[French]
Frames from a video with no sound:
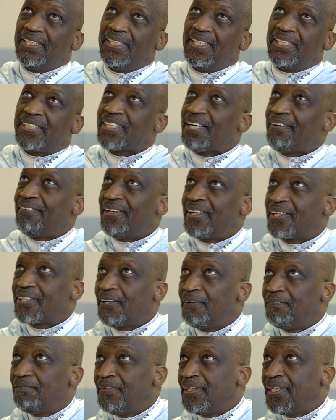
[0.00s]
des savants
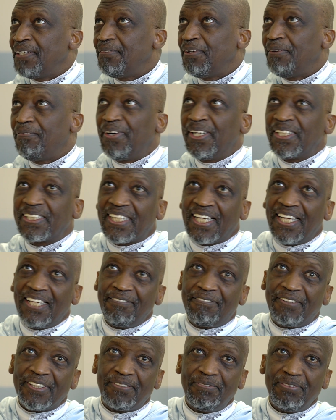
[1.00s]
comme Ibn Baz,
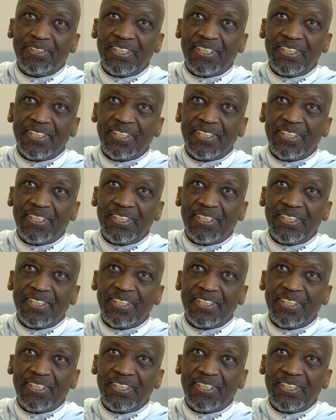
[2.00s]
fasse